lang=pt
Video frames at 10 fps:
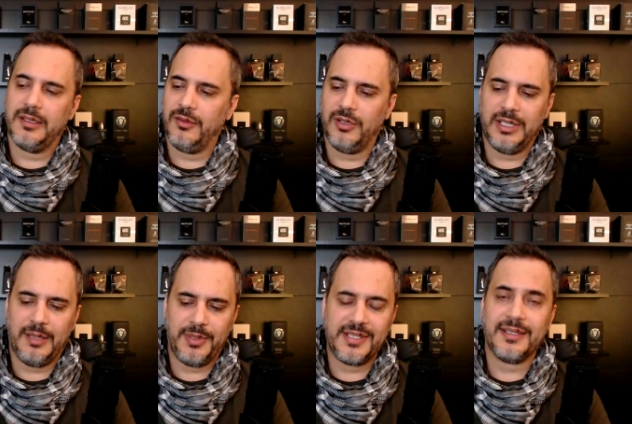Olha, a
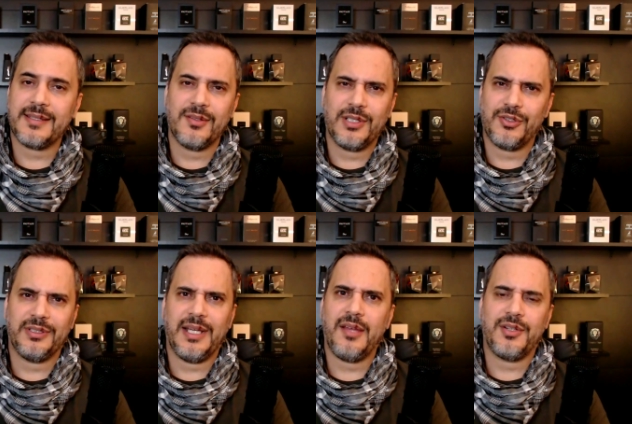apresentação da
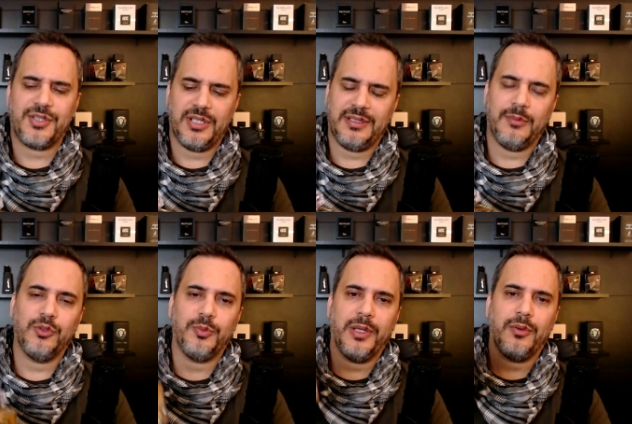JA, eu acho que já está
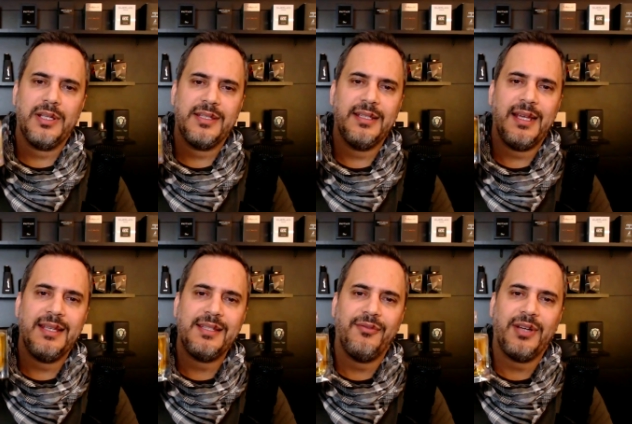muito bem conhecida.
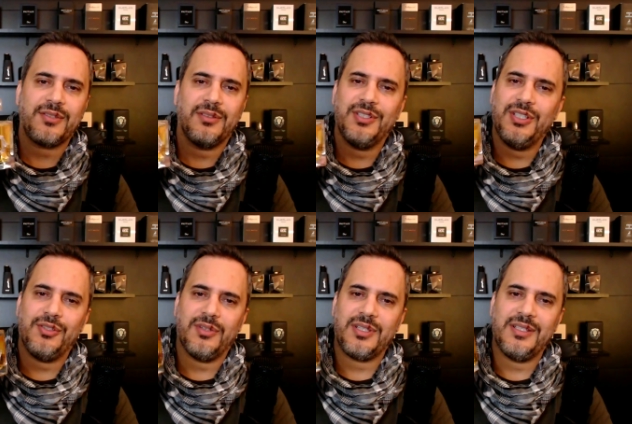Esse frasco,
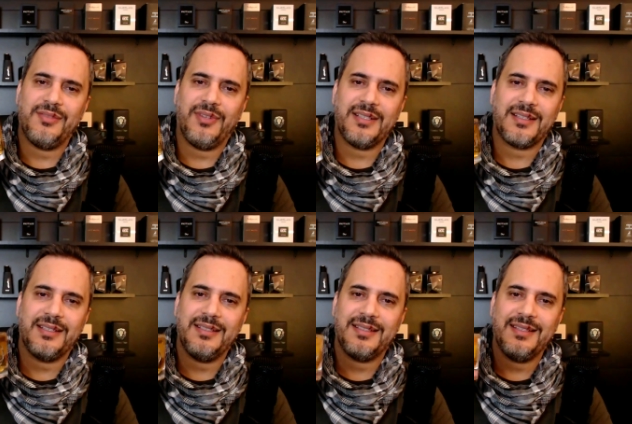gente, eu acho esse frasco
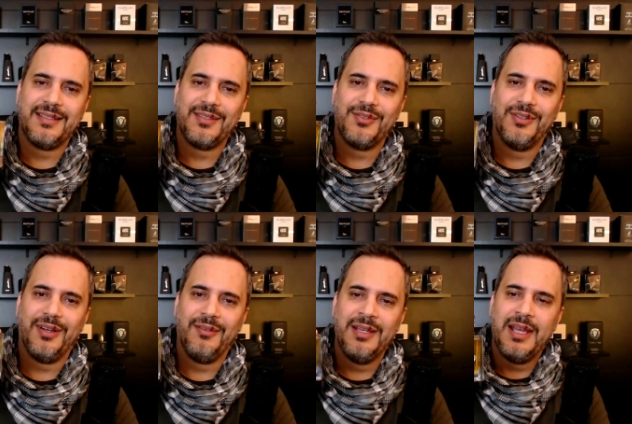aqui
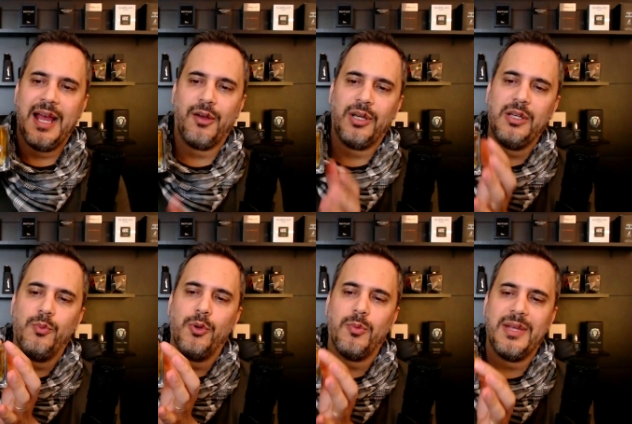sensacional. Agora ele é um
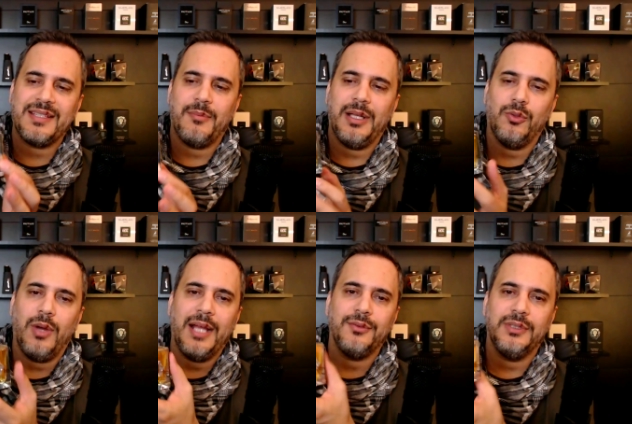pouco mais
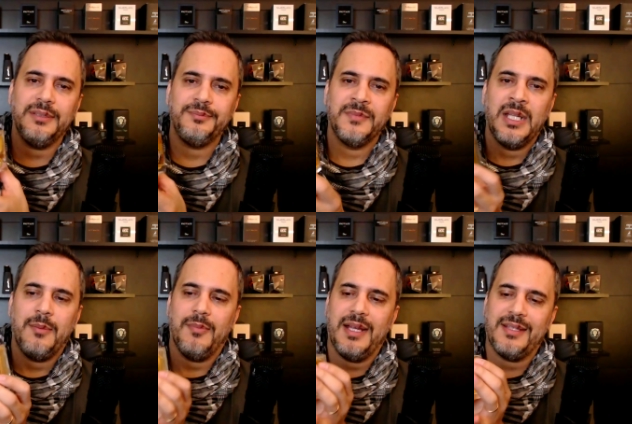abaloado, né?
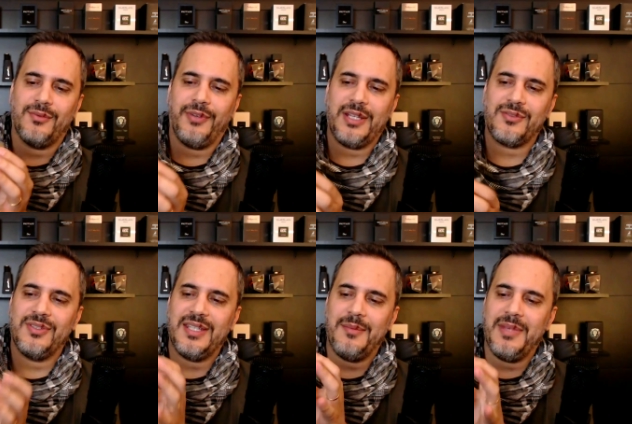Mas o frasco
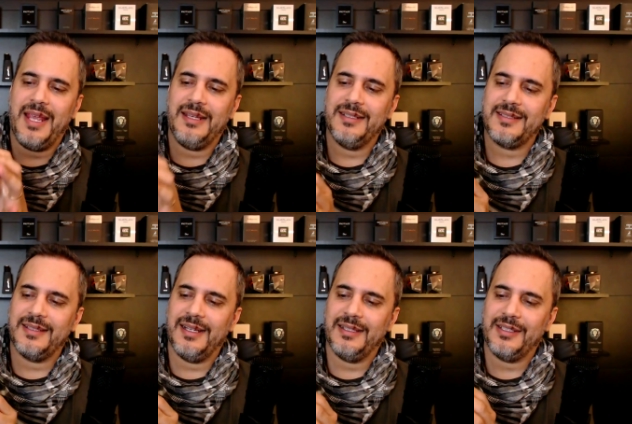de 100ml antes
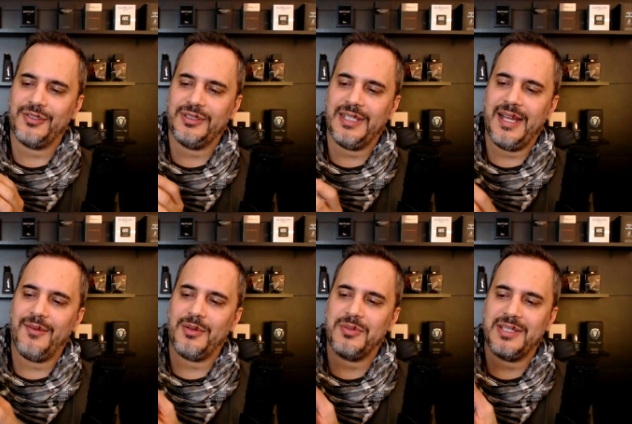da, da JA
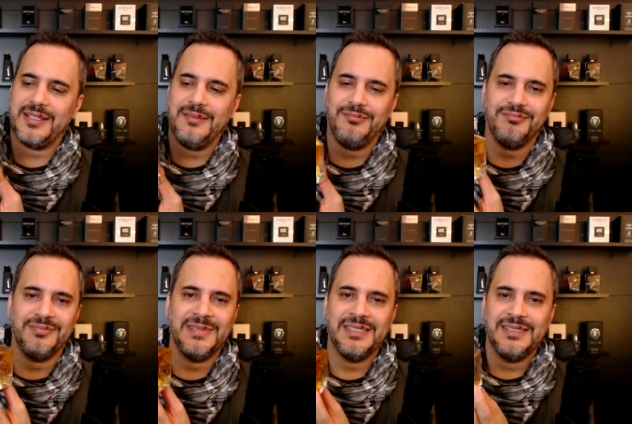é uma coisa assim.
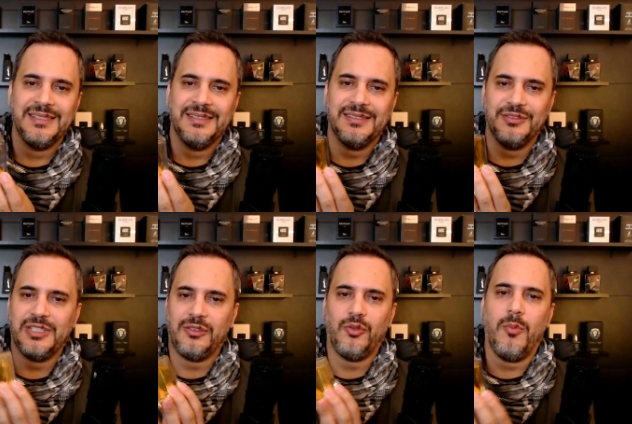
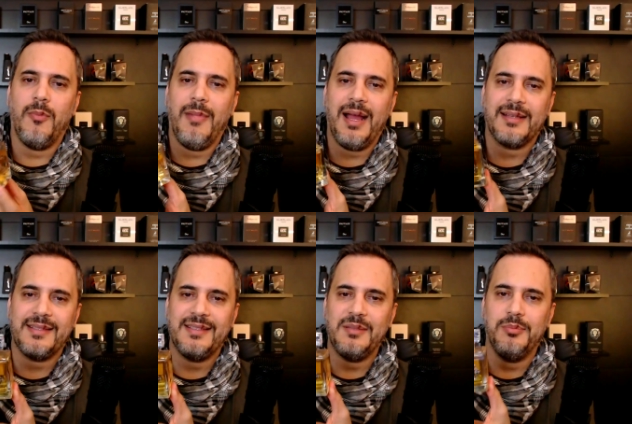Vontade de tomar
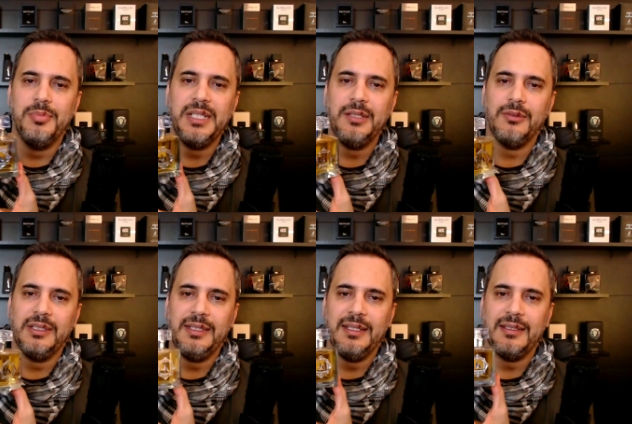assim, esse brilho
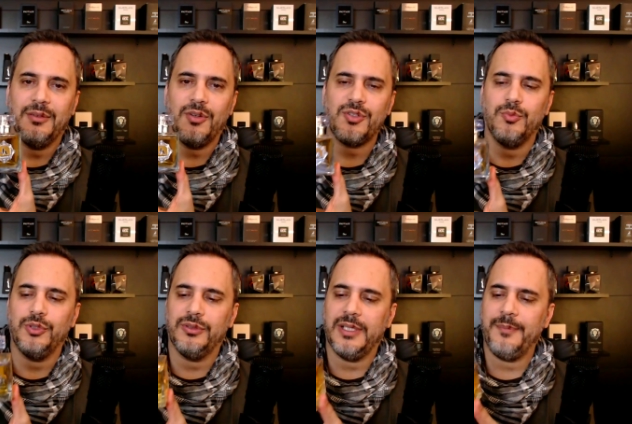que tem aqui. Eu gosto
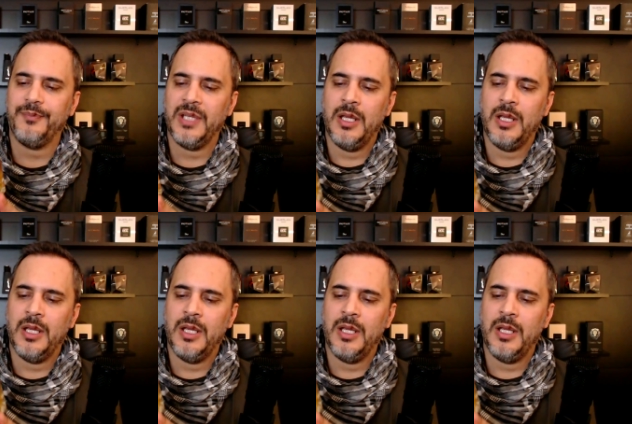muito, tá?